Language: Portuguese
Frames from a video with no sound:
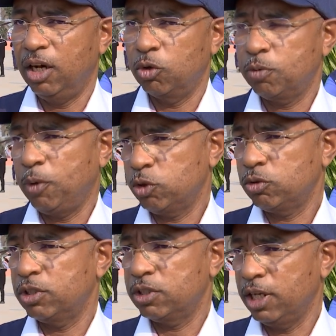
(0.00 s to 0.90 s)
aos
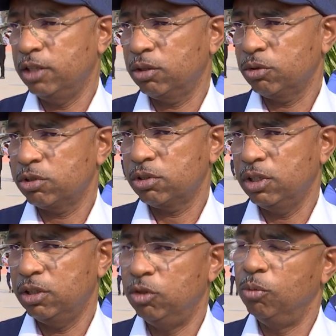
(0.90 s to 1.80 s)
postos e centros
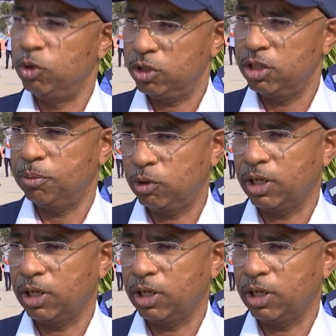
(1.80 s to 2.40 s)
do município de